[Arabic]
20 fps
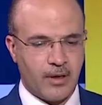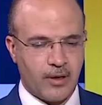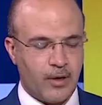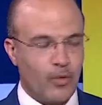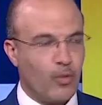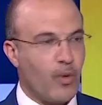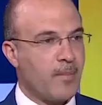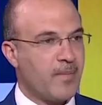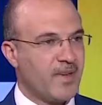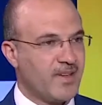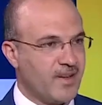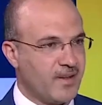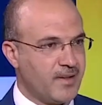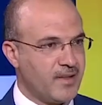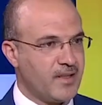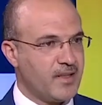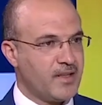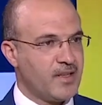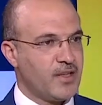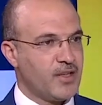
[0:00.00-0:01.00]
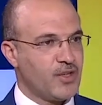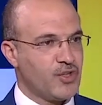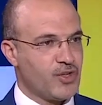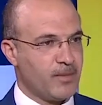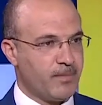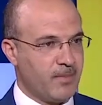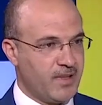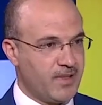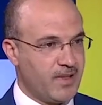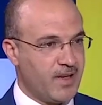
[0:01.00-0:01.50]
قوى مدنيه
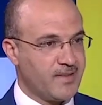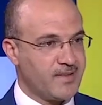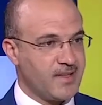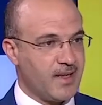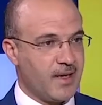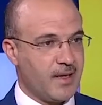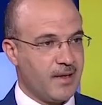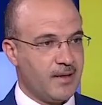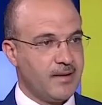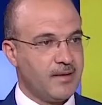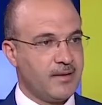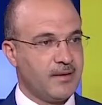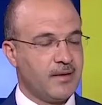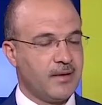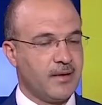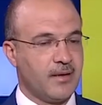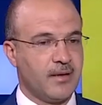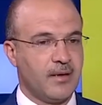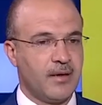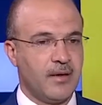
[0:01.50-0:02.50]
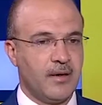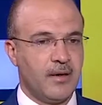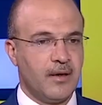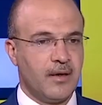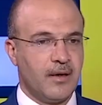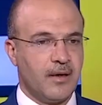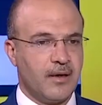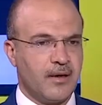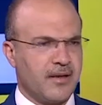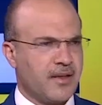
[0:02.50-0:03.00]
جمعيات اهليه
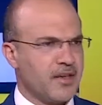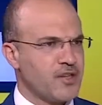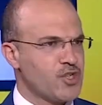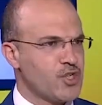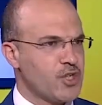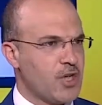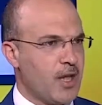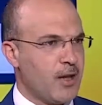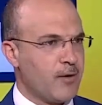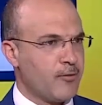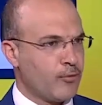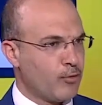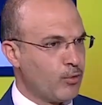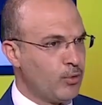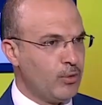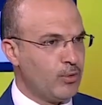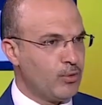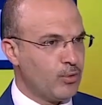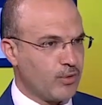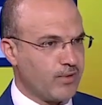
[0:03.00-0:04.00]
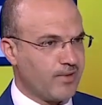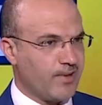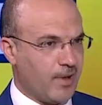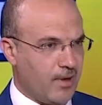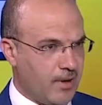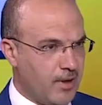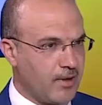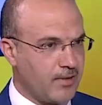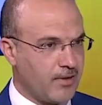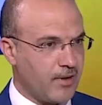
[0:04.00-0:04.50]
كشاف كله
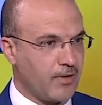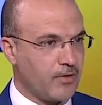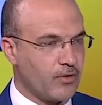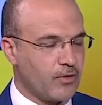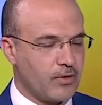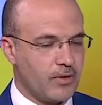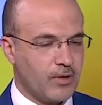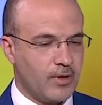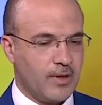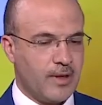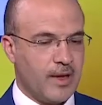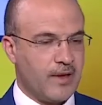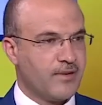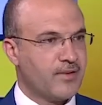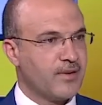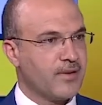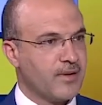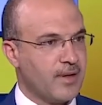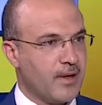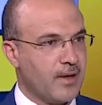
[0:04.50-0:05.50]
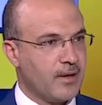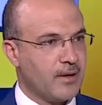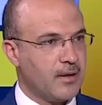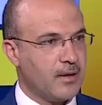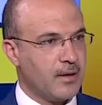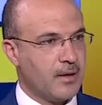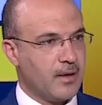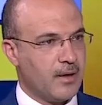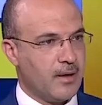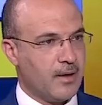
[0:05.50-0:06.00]
تعاضد
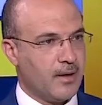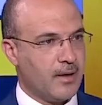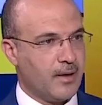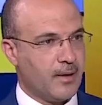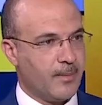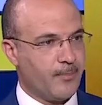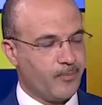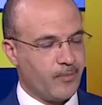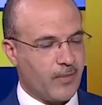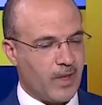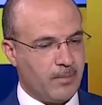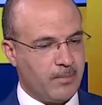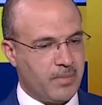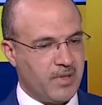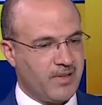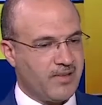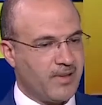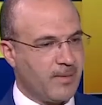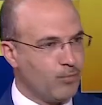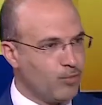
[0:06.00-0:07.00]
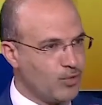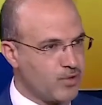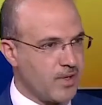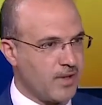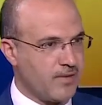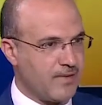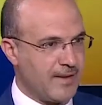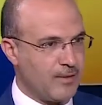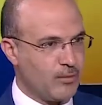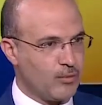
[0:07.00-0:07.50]
لقدرنا بتموز
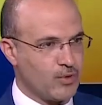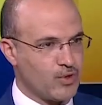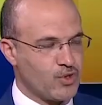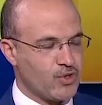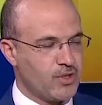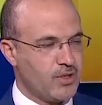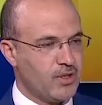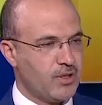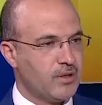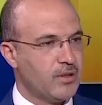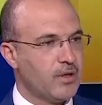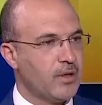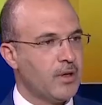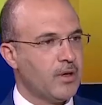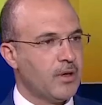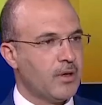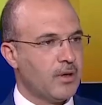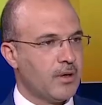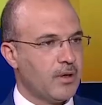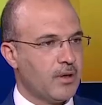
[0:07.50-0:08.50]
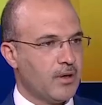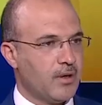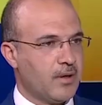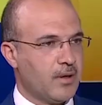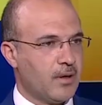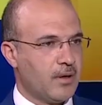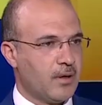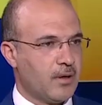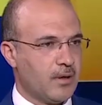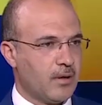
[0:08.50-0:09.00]
2020
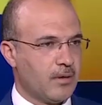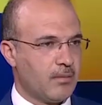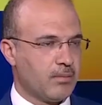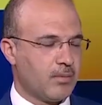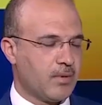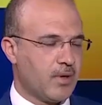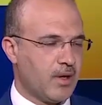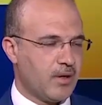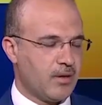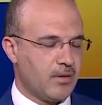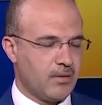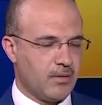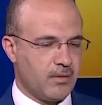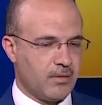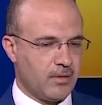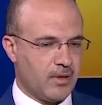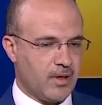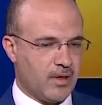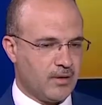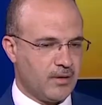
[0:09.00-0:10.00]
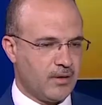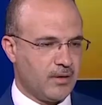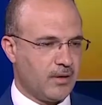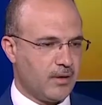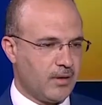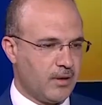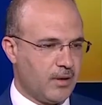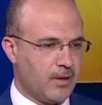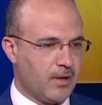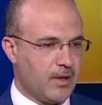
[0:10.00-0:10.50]
كان
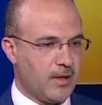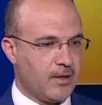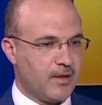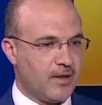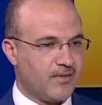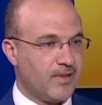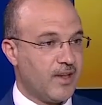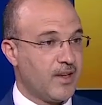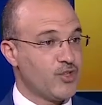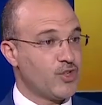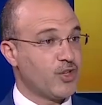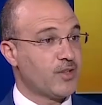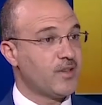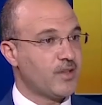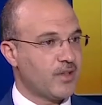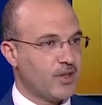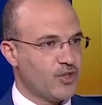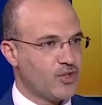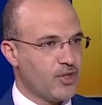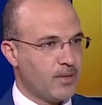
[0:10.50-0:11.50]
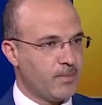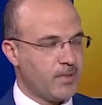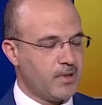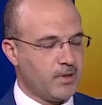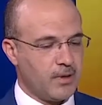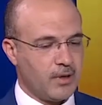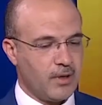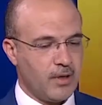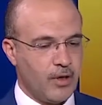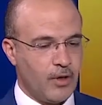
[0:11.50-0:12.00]
يعني النتائج كثير
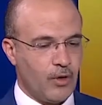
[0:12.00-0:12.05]
ايجابيه